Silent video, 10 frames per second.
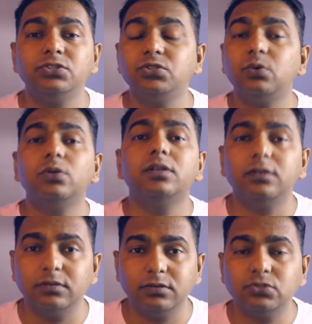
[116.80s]

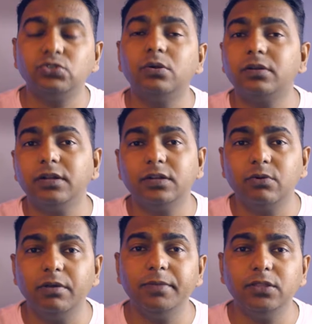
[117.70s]
शॉर्ट शॉर्टकट
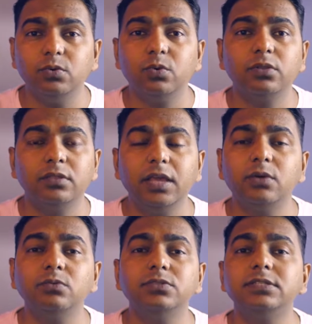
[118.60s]
कोई मैं
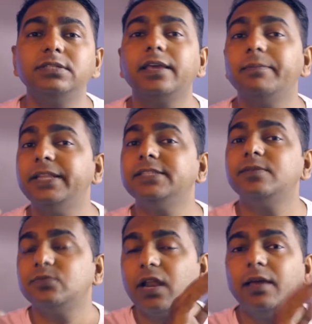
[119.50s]
देखूं जिससे कि मेरे
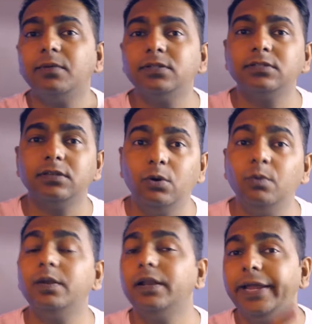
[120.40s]
सब्सक्राइबर्स
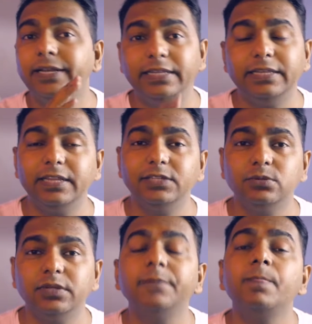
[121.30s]
ओवरनाइट इंक्रीज
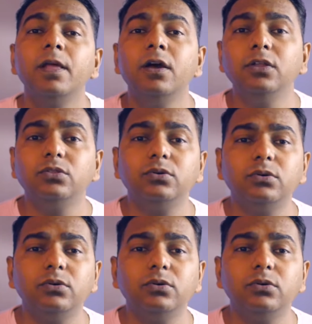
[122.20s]
हो जाए तो